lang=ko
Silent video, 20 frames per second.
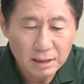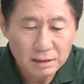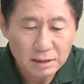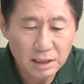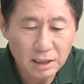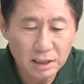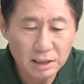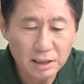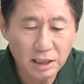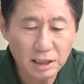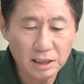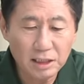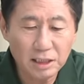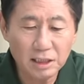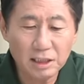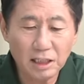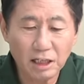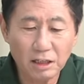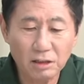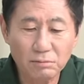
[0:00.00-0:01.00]

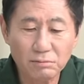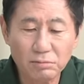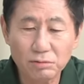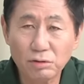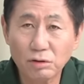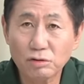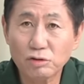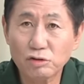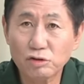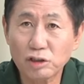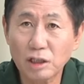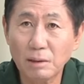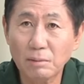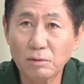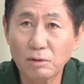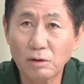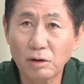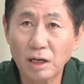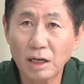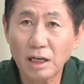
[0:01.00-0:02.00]
777 사령부도
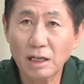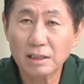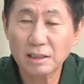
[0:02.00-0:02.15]
충암고와